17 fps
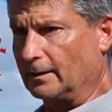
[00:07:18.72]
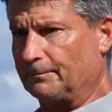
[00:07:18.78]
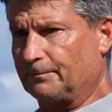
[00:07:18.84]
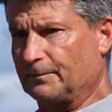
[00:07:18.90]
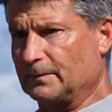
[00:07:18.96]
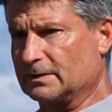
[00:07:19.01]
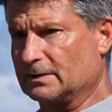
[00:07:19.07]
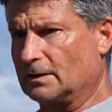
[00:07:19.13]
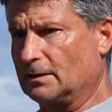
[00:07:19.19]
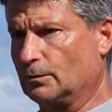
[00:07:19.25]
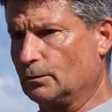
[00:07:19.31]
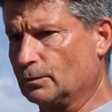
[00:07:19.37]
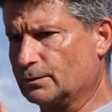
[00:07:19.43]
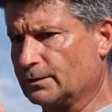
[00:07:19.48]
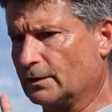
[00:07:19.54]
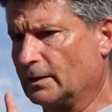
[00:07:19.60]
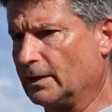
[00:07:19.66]
Hein. c'est
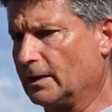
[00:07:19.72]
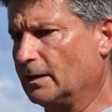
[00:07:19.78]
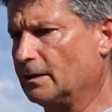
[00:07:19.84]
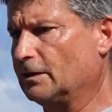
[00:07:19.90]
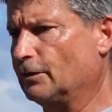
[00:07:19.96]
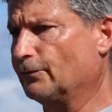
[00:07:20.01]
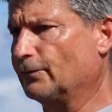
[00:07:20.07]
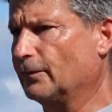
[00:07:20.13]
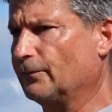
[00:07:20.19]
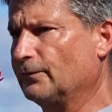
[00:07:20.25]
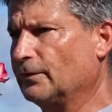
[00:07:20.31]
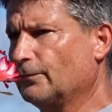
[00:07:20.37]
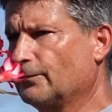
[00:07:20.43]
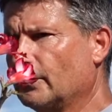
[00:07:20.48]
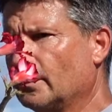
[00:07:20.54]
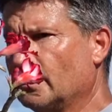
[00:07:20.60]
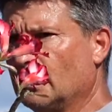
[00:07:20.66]
le soleil qui fait
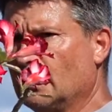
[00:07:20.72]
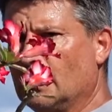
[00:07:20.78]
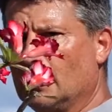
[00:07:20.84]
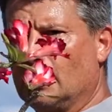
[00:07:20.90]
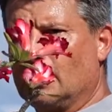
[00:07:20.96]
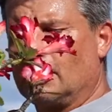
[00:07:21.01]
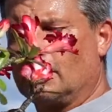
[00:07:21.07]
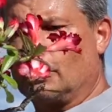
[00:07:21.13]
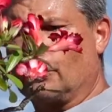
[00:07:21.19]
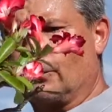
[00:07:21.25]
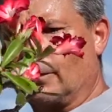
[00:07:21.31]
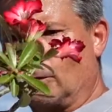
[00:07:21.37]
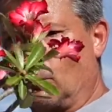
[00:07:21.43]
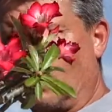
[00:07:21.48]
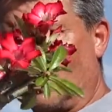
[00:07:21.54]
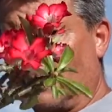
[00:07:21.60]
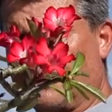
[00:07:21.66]
vivre, qui fait
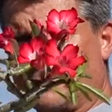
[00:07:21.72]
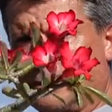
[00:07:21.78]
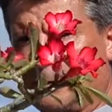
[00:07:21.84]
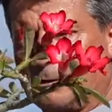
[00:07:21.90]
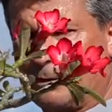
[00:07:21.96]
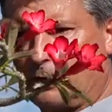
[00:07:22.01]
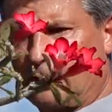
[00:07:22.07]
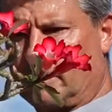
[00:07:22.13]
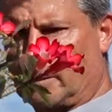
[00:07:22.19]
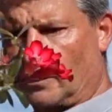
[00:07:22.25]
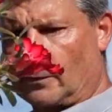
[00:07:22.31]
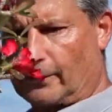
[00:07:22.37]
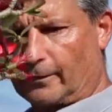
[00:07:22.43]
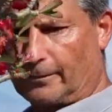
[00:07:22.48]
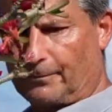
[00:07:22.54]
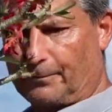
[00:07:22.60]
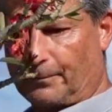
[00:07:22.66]
croître les
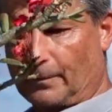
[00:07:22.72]
plantes.